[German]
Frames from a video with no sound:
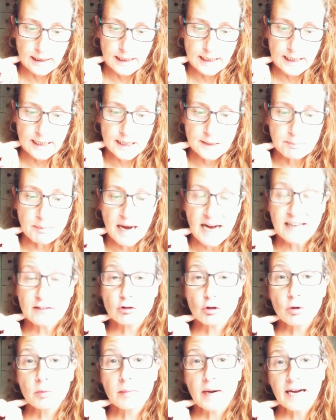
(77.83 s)
Ich bat
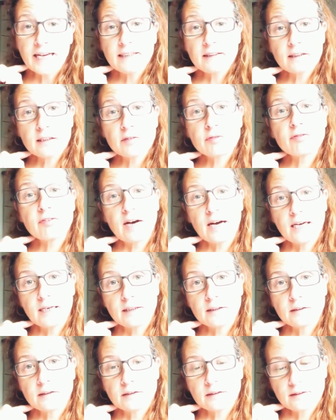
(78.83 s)
um ein
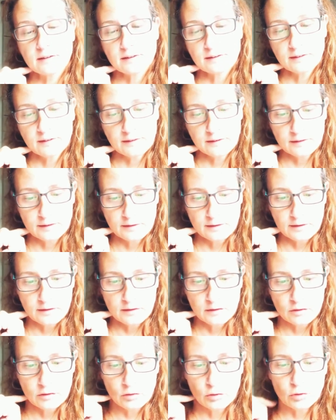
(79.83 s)
Gefallen
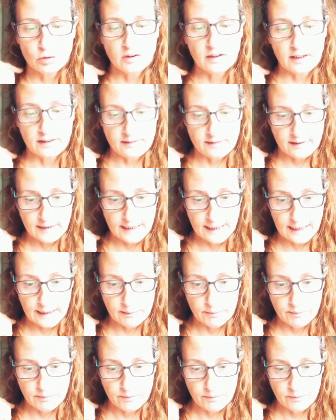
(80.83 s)
und das
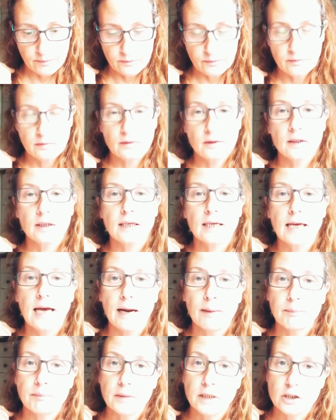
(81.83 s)
Leben
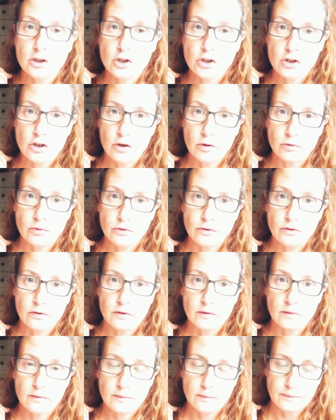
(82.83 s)
gab mir
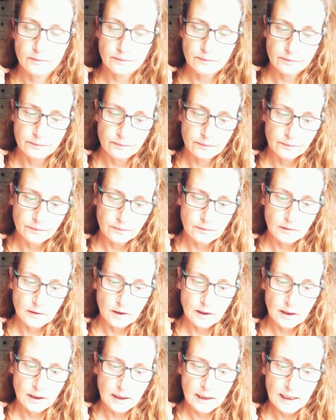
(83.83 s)
Chancen.
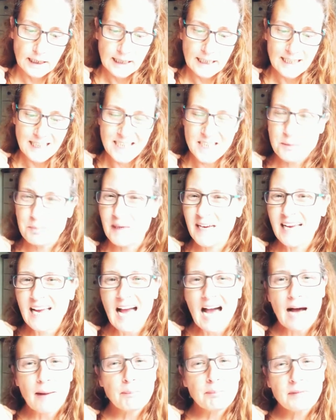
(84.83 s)
Ich
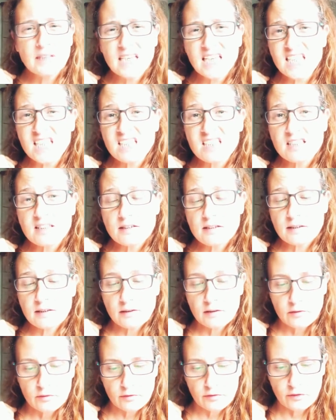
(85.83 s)
bekam nichts
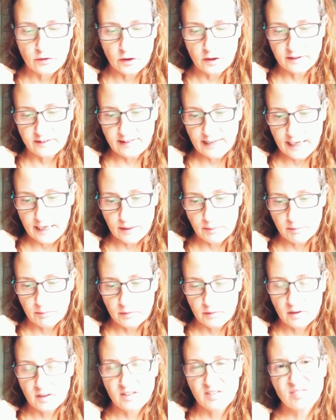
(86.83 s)
von dem,
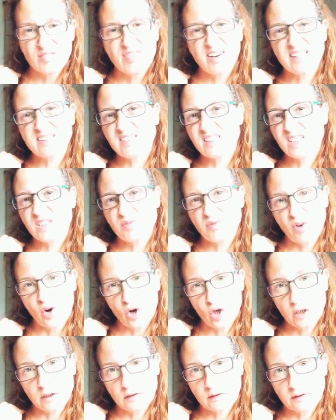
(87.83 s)
was ich
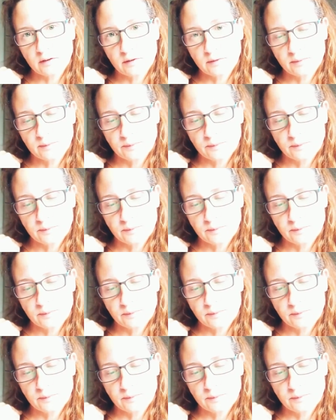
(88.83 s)
wollte,